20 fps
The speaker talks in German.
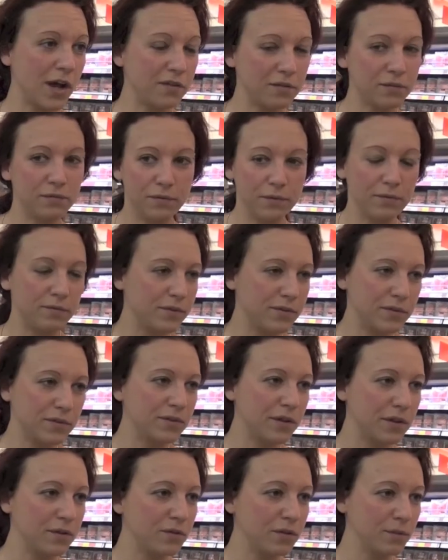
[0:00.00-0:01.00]
Also wir
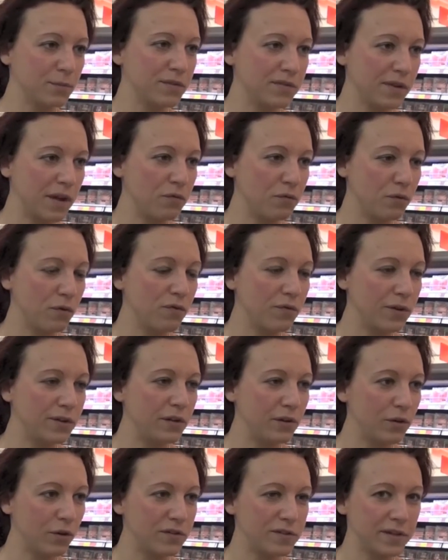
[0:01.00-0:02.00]
sind natürlich immer sehr froh, wenn
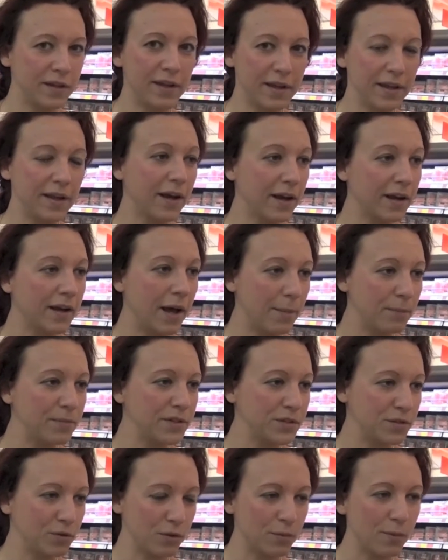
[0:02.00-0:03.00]
die Leute
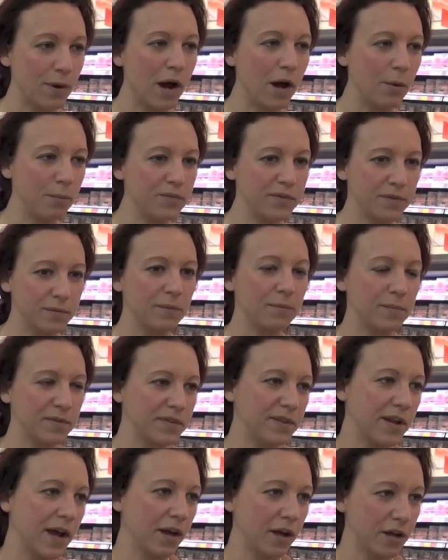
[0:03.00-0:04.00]
ehrenamtlich oder überhaupt ein
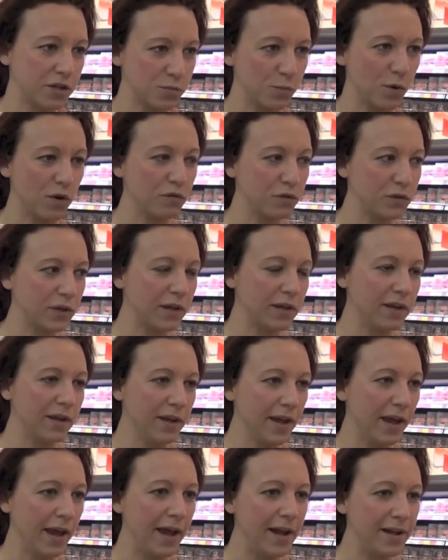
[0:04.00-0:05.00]
bisschen Engagement für die
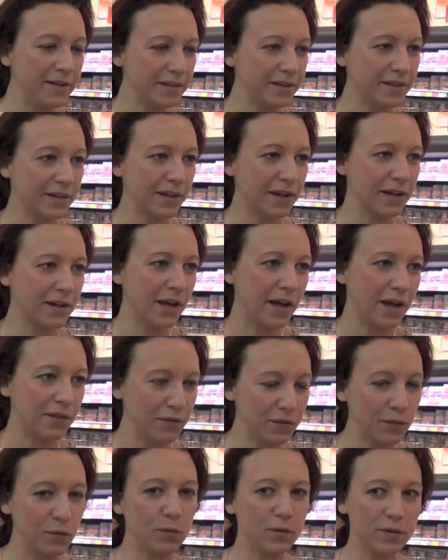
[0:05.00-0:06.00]
ältere
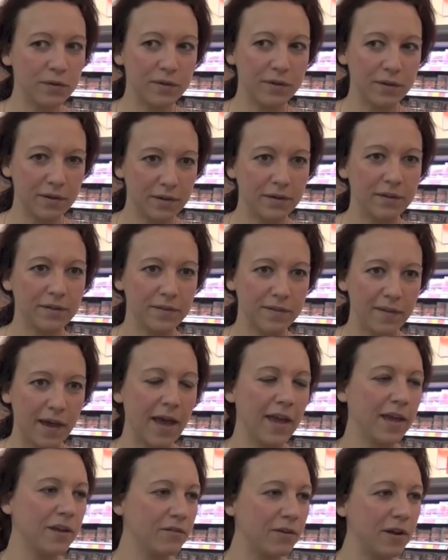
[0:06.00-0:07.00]
Generation äh,
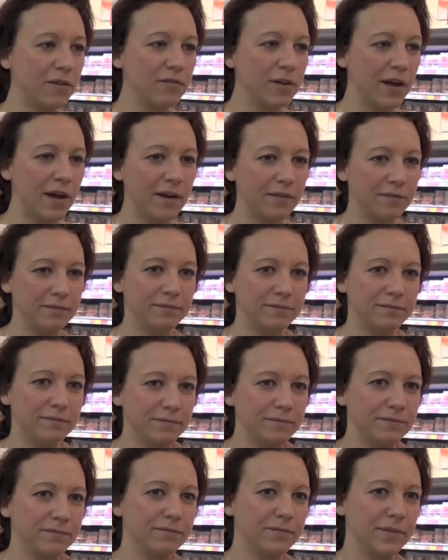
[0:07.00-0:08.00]
zeigen, weil wir
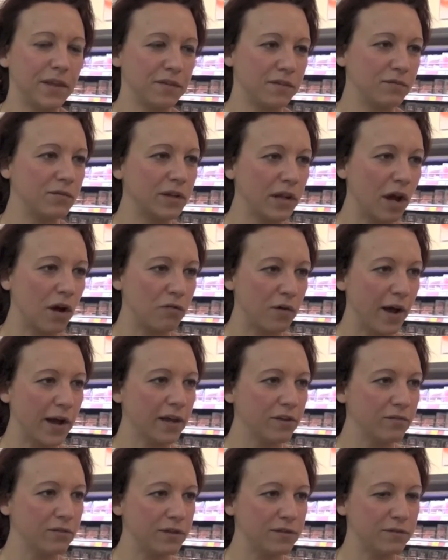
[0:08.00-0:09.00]
da sind wir darauf
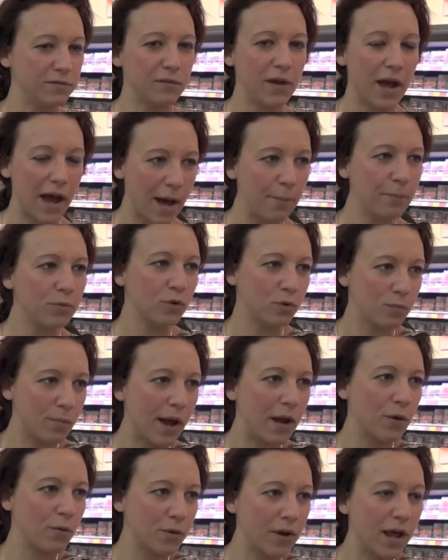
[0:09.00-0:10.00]
angewiesen. Wir haben nun
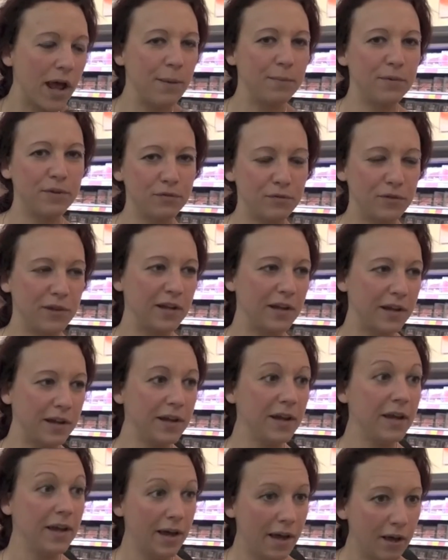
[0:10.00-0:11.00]
mal unheimlich viele
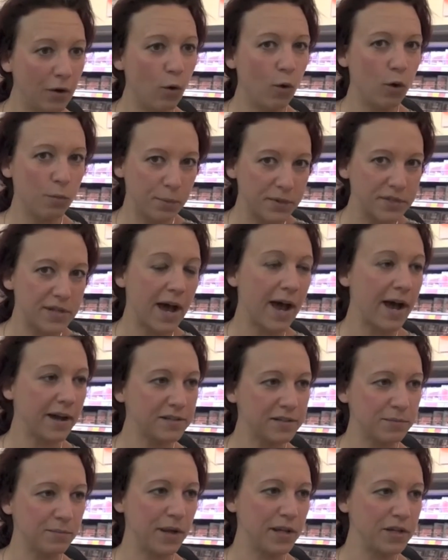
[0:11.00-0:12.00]

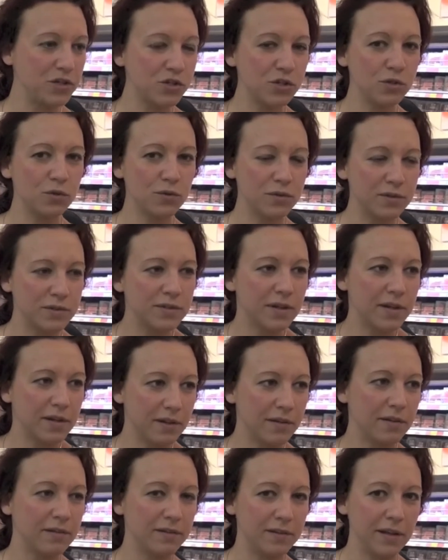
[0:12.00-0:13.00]
hochbetagte Menschen und
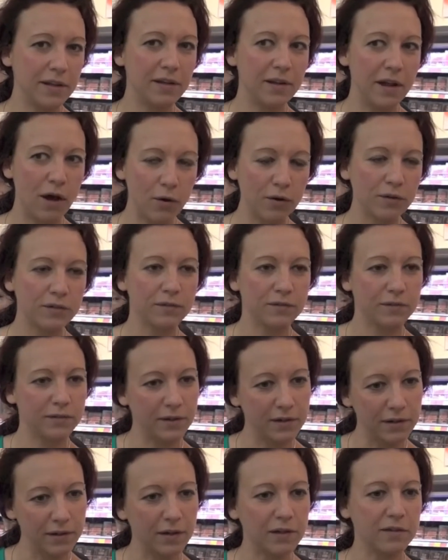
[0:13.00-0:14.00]
äh, denen auch
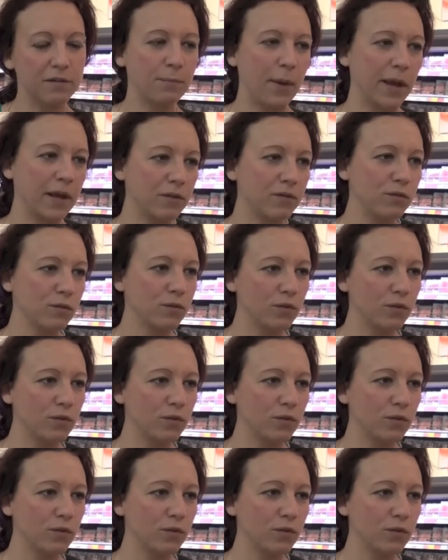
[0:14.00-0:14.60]
den Respekt zu